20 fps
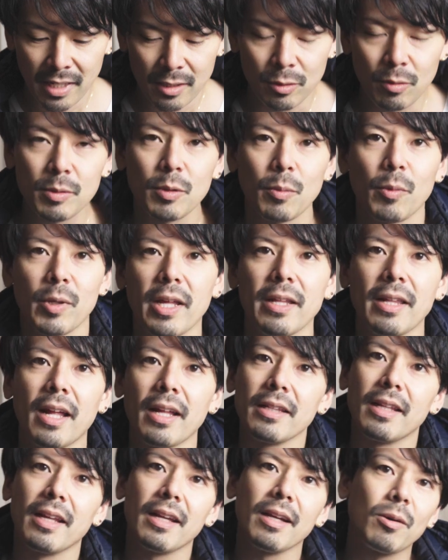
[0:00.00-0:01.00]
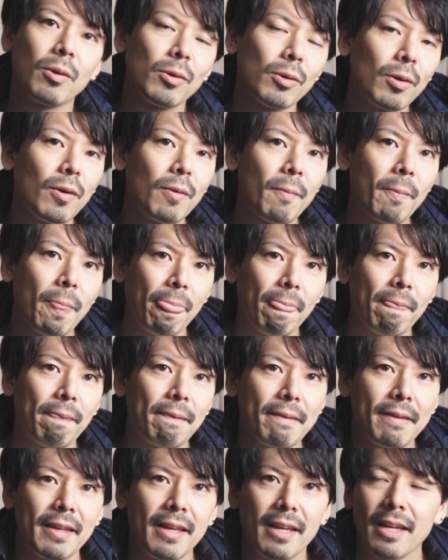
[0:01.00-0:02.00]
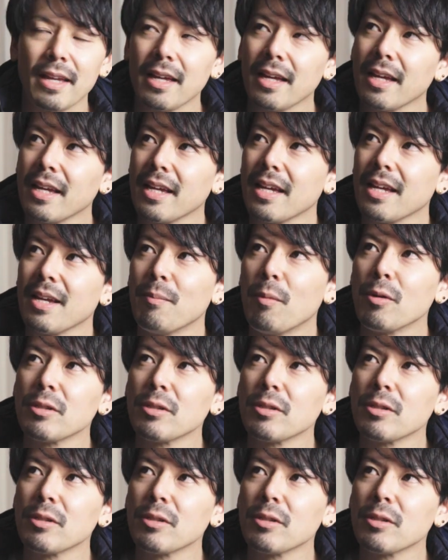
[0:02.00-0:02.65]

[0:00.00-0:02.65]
そもそもねなんでこの、えー、